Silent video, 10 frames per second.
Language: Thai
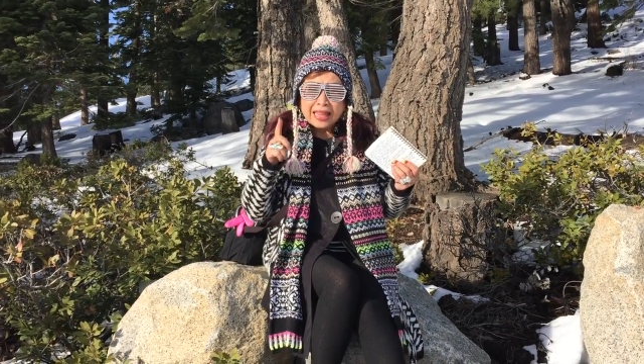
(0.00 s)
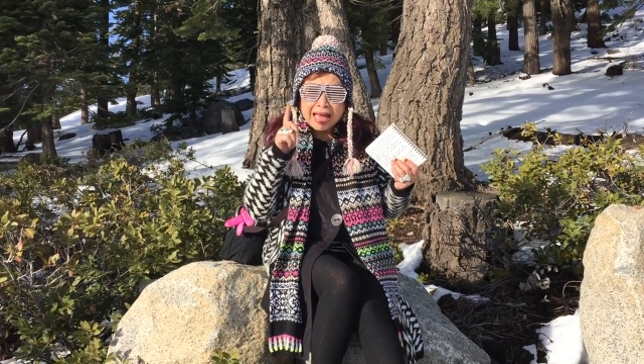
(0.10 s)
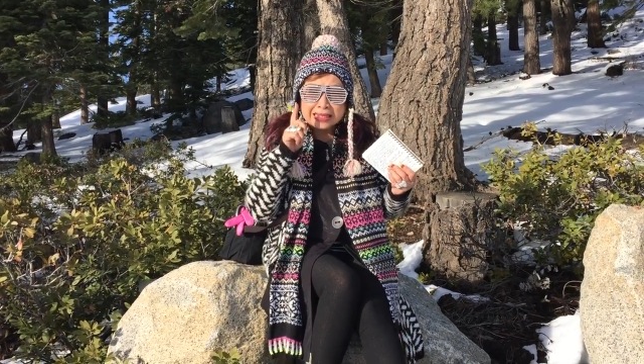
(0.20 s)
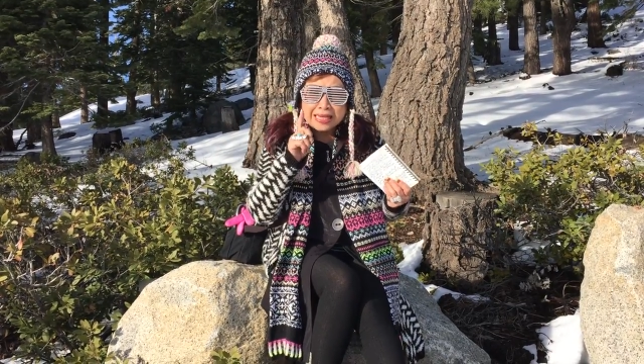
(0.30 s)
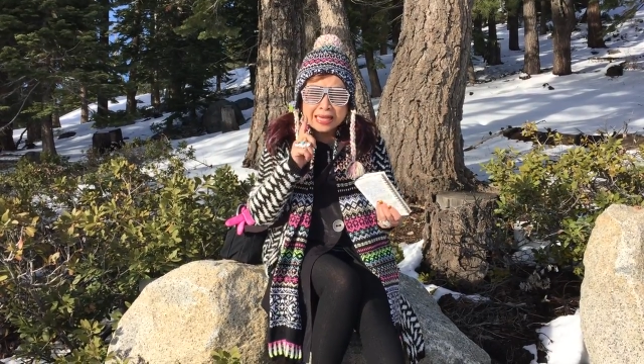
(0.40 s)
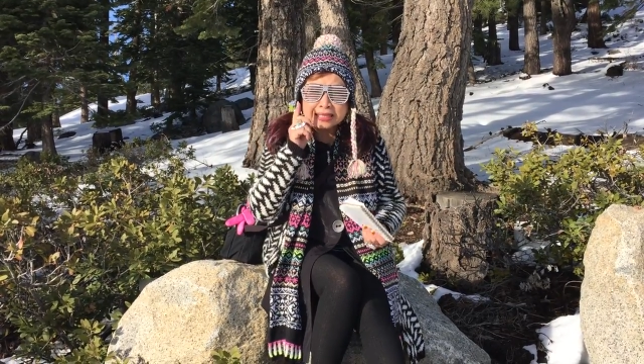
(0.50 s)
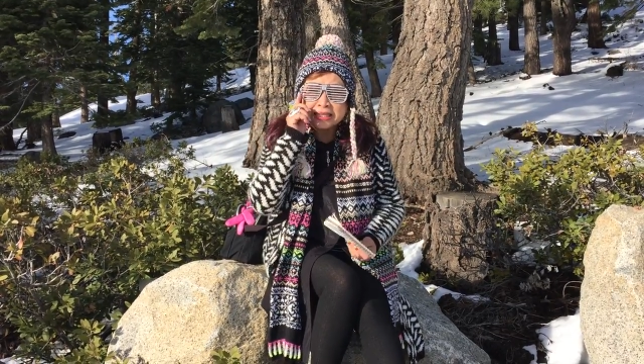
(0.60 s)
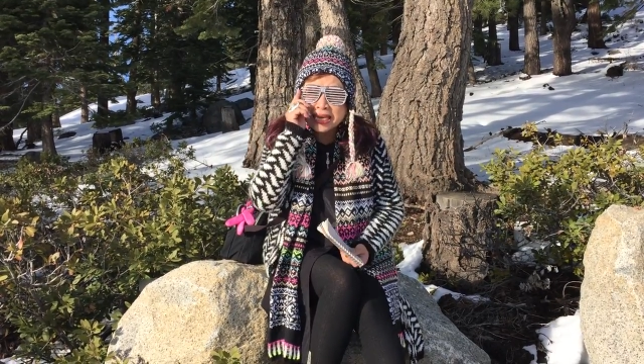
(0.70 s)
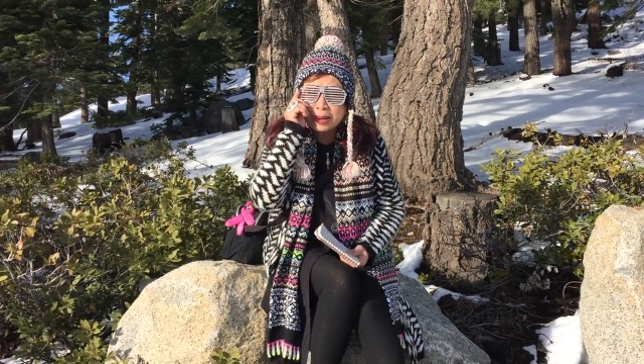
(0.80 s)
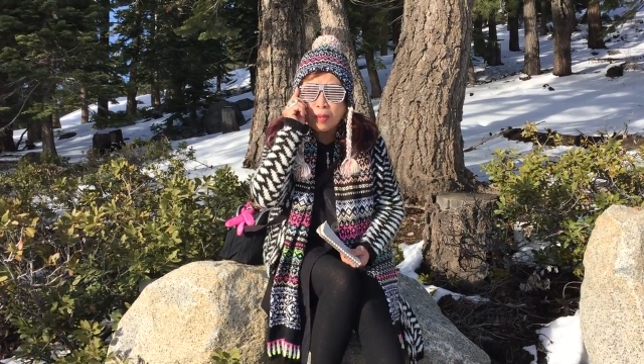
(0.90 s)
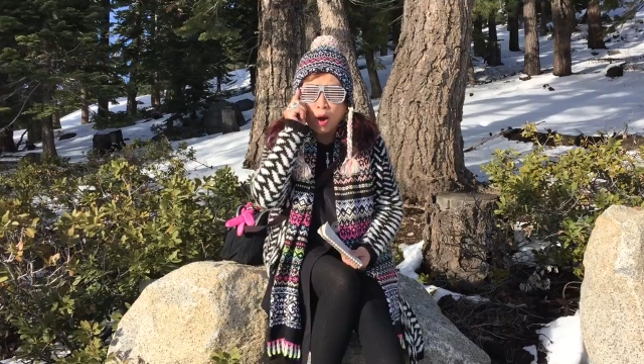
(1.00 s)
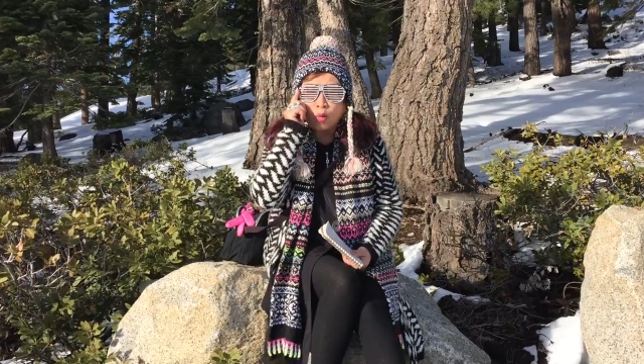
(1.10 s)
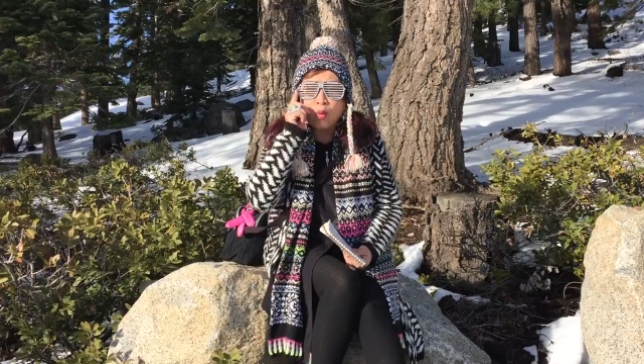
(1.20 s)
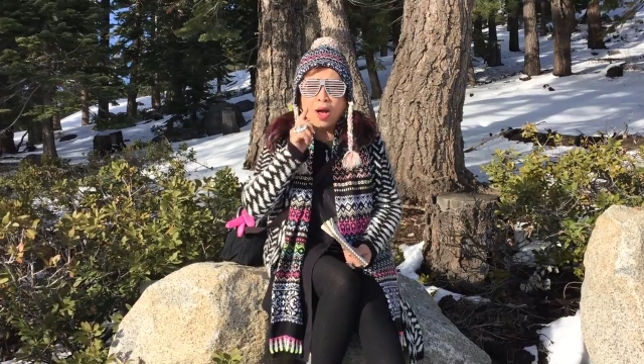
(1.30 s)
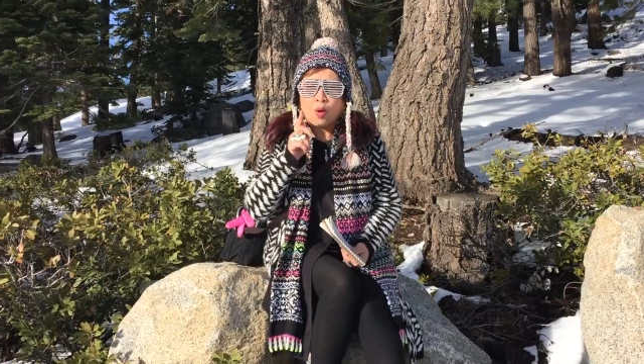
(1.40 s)
แต่สิ่งที่บอก
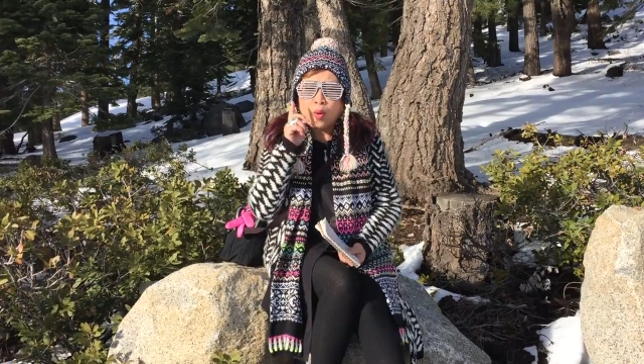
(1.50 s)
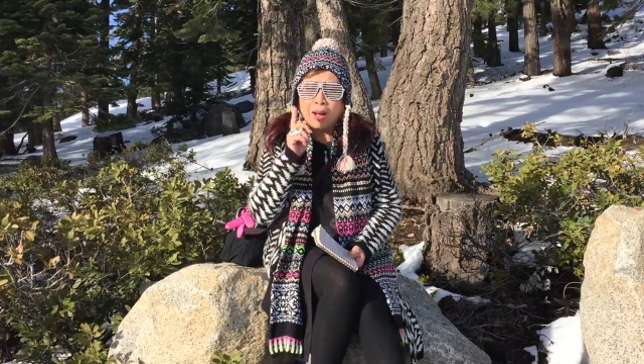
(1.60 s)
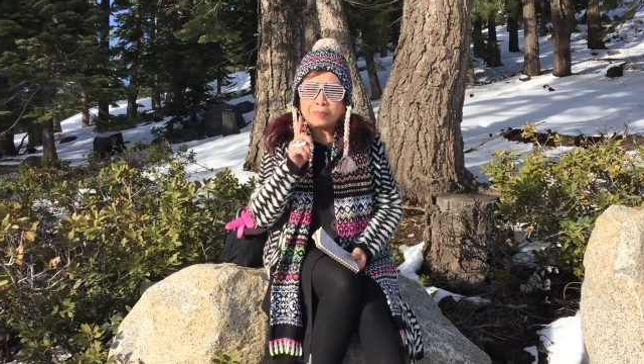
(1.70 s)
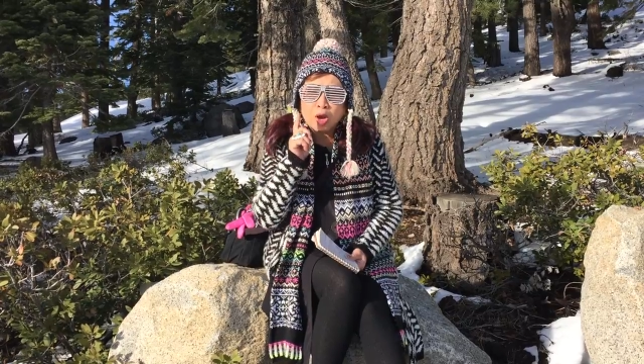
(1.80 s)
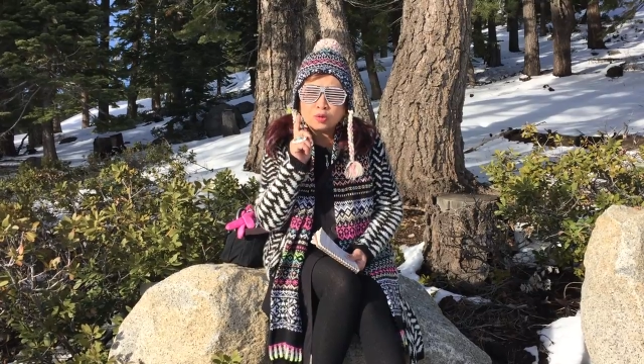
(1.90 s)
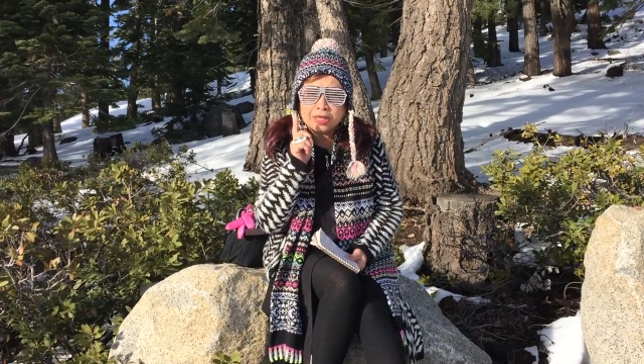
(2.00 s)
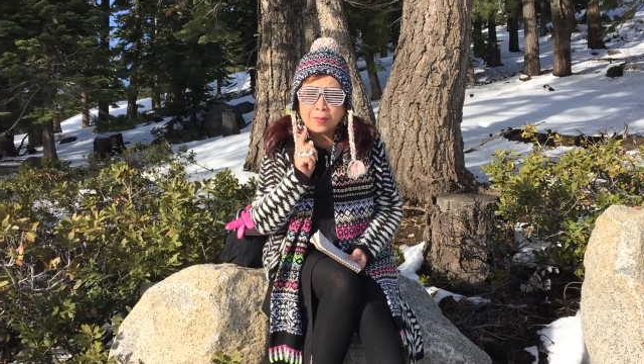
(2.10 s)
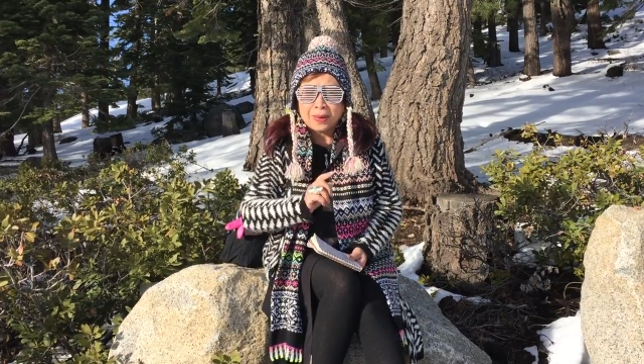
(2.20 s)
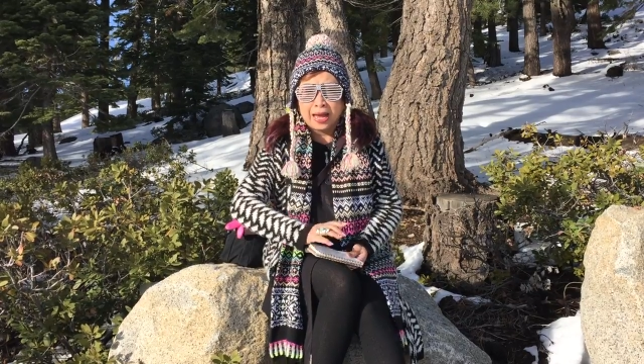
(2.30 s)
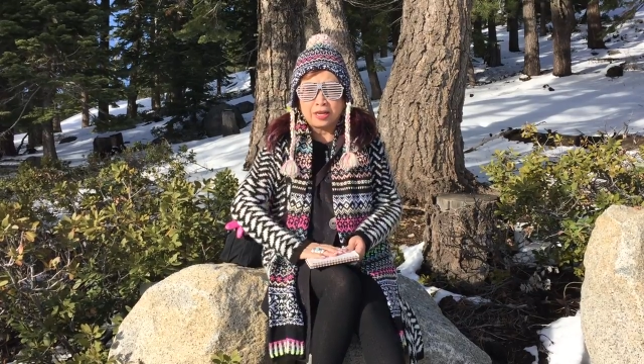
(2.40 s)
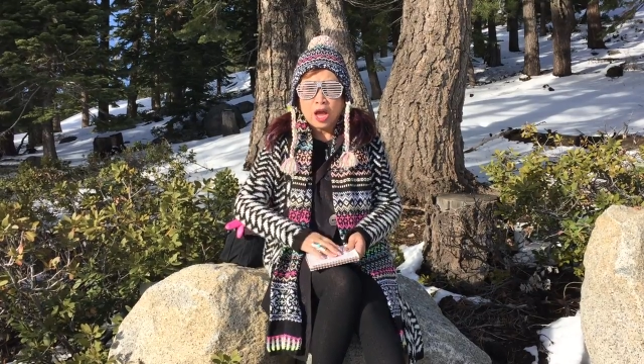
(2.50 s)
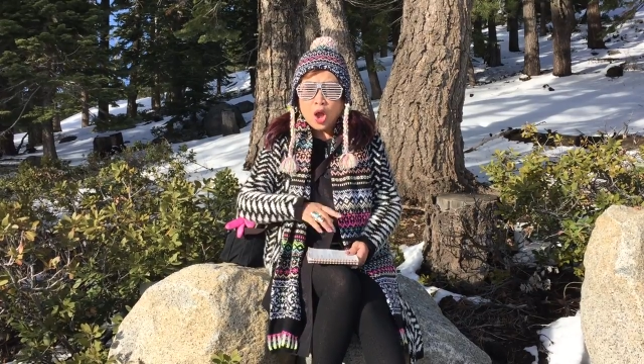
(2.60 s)
ว่าความเท่าเทียมกัน